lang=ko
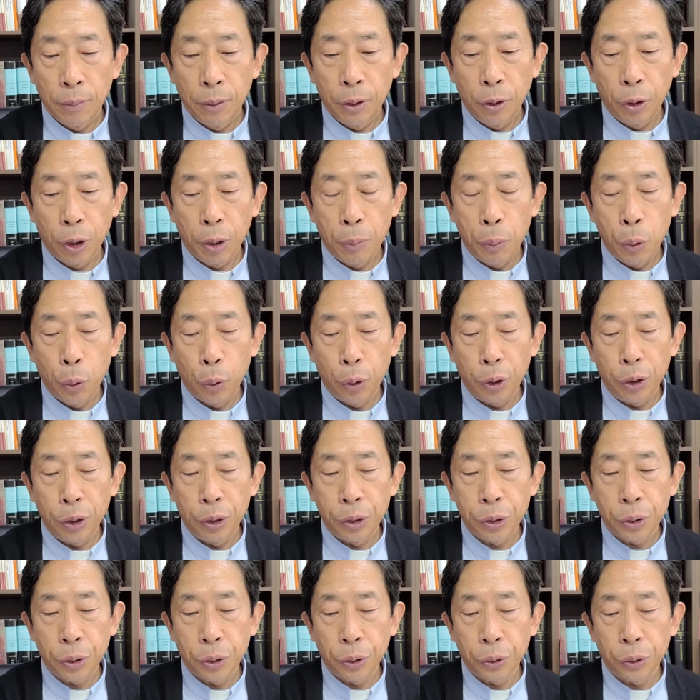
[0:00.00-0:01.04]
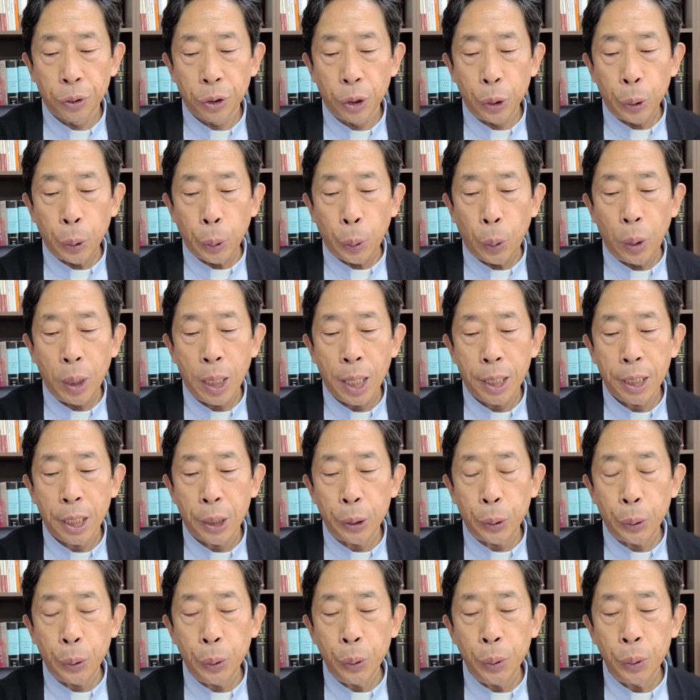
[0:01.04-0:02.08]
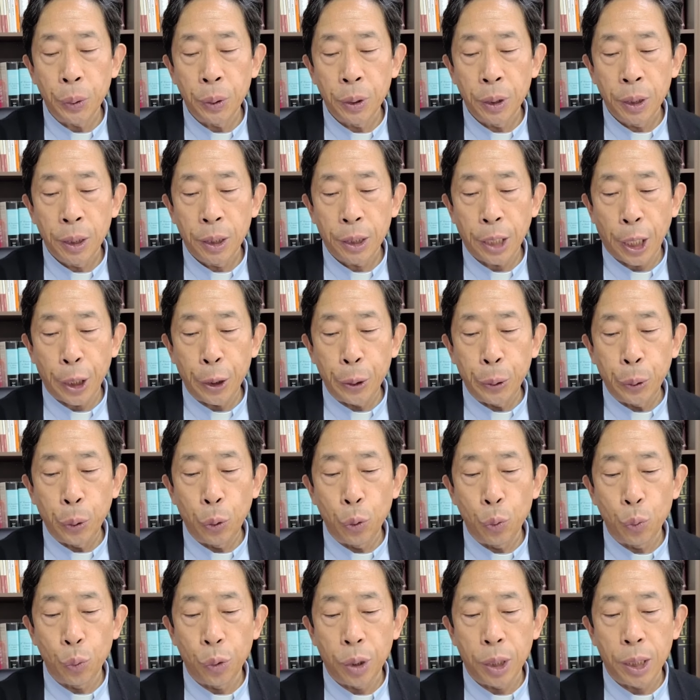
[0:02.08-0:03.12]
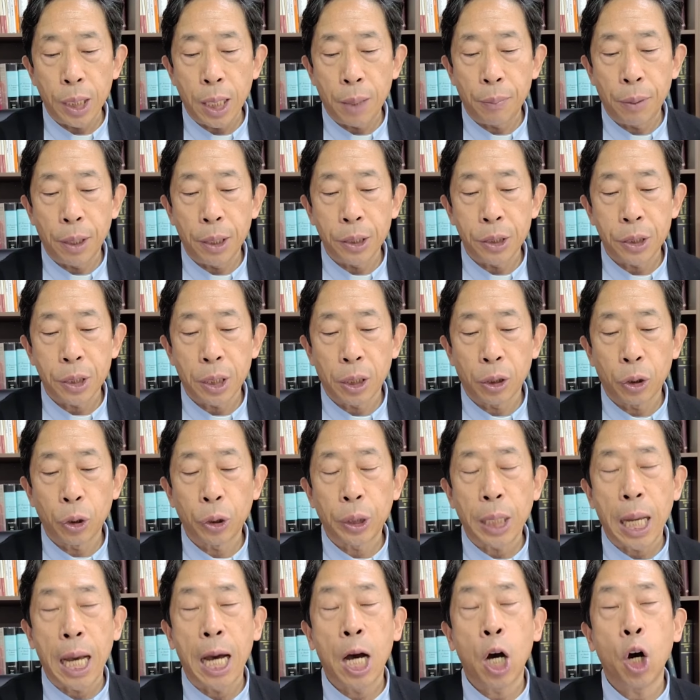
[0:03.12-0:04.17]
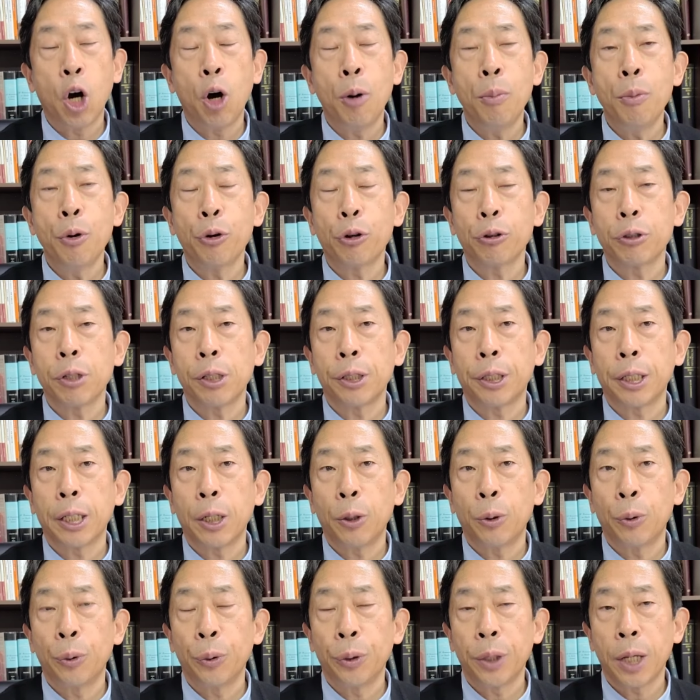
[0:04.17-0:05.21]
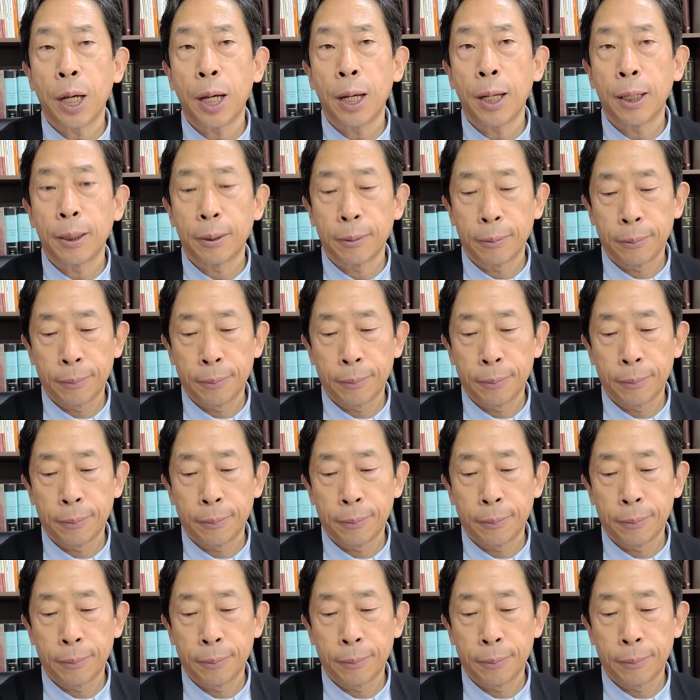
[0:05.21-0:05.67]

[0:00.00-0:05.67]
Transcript: 너희가 보고 있는 저것들이 돌 하나도 다른 돌 위에 남아있지 않고 다 허물어질 때가 온다.